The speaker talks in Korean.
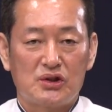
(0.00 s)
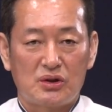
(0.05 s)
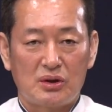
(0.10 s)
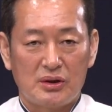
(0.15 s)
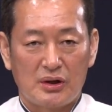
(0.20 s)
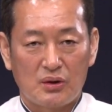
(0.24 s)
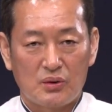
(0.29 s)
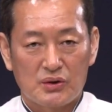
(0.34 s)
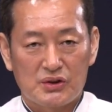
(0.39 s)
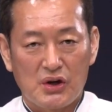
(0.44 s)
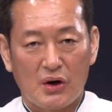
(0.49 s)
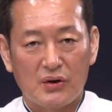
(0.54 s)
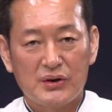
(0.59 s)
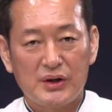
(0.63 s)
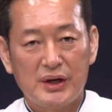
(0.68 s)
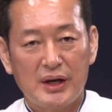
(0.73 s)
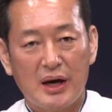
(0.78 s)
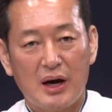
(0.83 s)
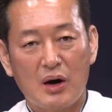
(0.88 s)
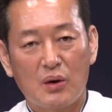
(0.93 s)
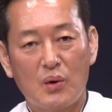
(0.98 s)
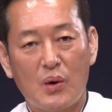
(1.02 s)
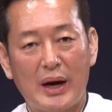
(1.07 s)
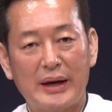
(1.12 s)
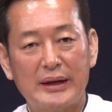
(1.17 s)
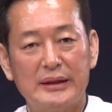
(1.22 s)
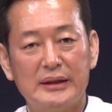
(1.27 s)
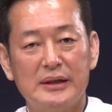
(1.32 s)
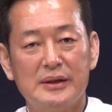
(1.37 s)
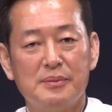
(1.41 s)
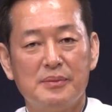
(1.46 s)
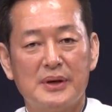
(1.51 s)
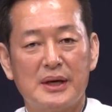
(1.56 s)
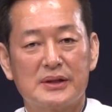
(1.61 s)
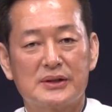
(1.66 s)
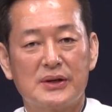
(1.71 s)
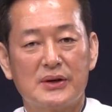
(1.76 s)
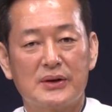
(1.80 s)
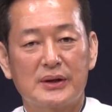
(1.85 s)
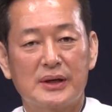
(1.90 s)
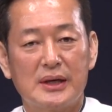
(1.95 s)
그리고 정리하고 하는
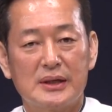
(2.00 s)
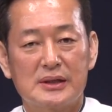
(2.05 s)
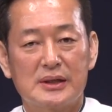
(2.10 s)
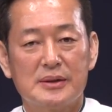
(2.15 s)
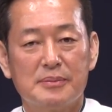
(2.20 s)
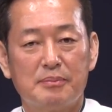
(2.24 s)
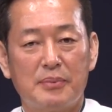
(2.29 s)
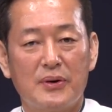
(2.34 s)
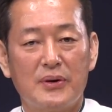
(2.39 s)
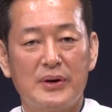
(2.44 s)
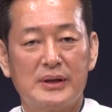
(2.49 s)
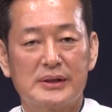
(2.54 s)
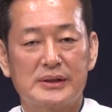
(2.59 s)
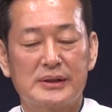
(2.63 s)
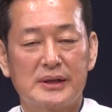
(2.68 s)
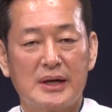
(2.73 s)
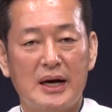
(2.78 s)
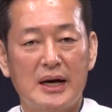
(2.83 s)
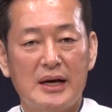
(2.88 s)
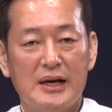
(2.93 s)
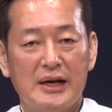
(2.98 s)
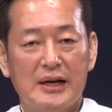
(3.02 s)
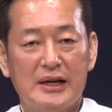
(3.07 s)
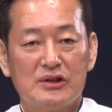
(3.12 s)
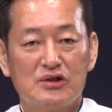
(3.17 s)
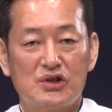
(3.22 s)
의미에서 키친 폴리스가